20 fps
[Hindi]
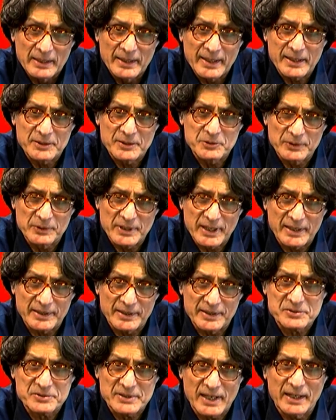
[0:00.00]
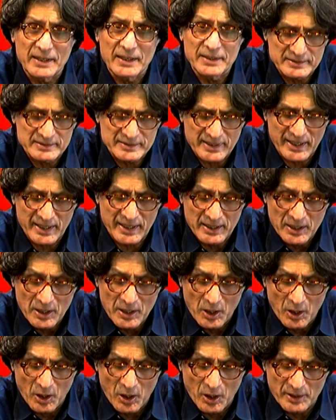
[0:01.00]
लेकिन जो उनकी कंडिशनैलिटीज़ हैं
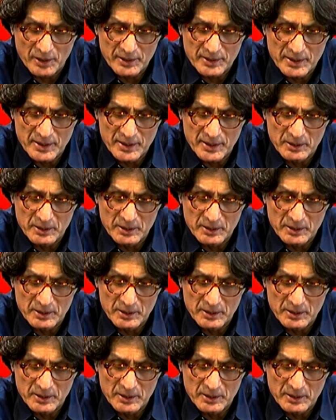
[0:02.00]
और